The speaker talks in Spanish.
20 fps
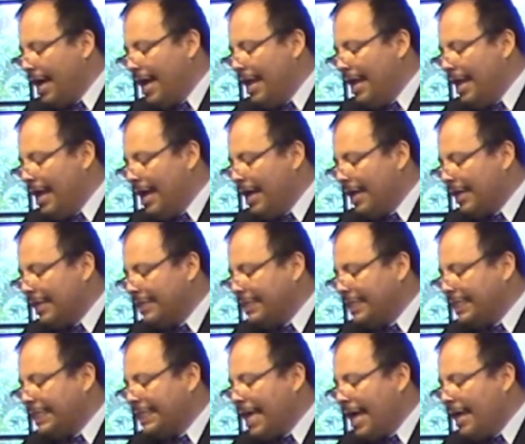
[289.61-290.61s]
a la
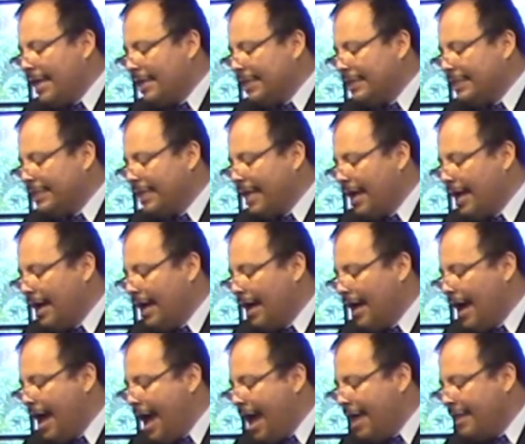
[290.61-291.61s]
zarza,
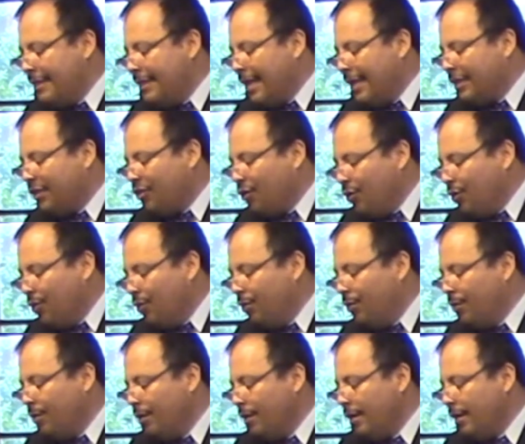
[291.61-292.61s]
anda
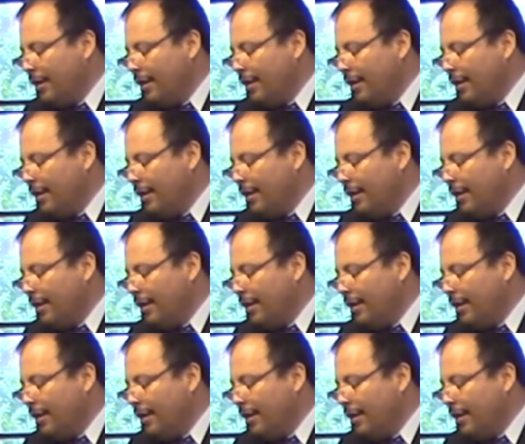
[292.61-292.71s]
tú